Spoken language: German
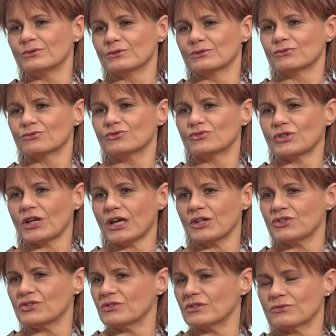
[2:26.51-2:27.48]
Und da
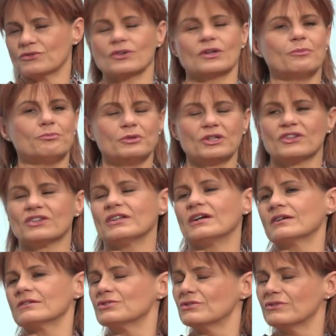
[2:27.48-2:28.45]
ist zu
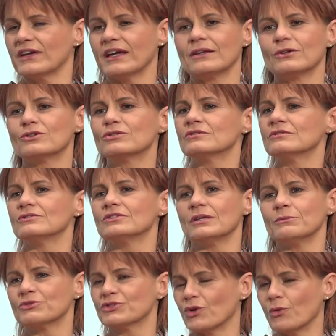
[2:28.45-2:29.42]
Geburtstagen, zu Weihnachten
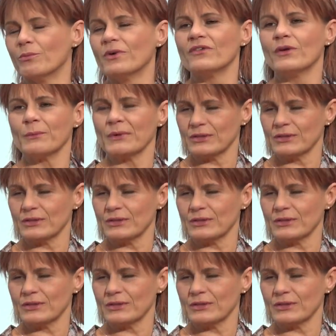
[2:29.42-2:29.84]
oder im Sommer, wenn